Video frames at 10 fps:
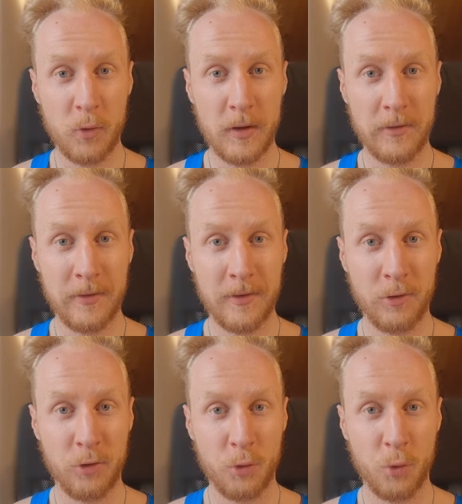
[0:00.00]
dass dein
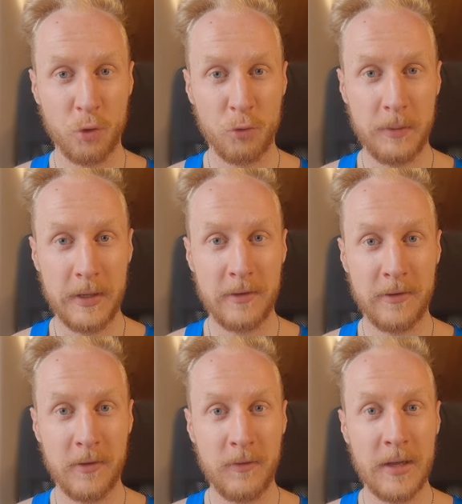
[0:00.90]
Testosteronspiegel
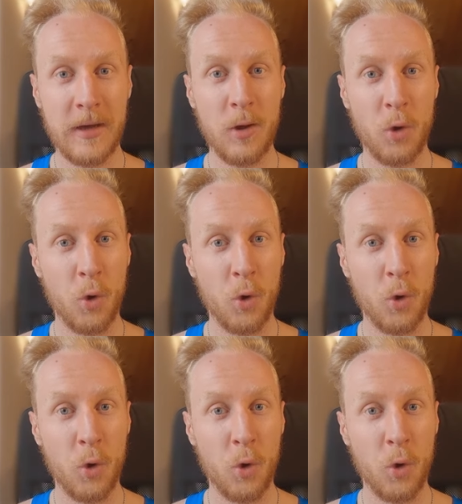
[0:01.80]
sich wieder